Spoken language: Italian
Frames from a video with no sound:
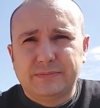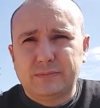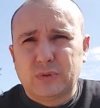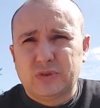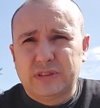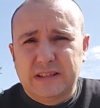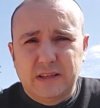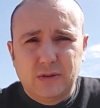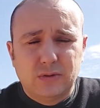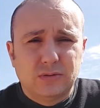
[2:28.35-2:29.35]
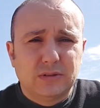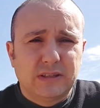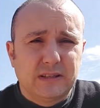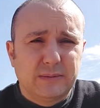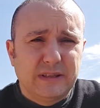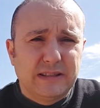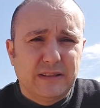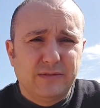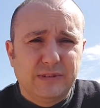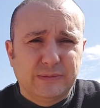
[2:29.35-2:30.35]
possono andare incontro chiaramente a
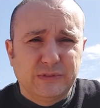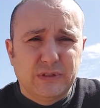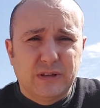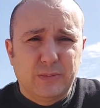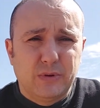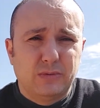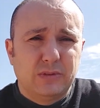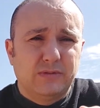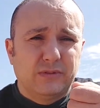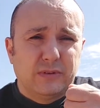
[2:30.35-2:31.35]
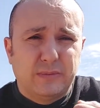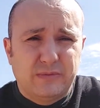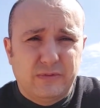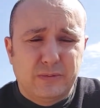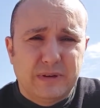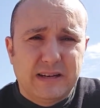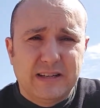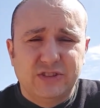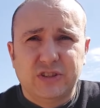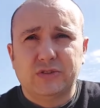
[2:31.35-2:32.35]
infezione, poi quindi form formare
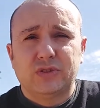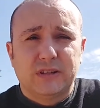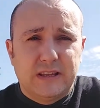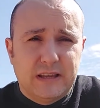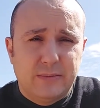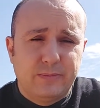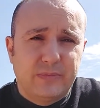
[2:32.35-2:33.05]
l'ascesso lì è,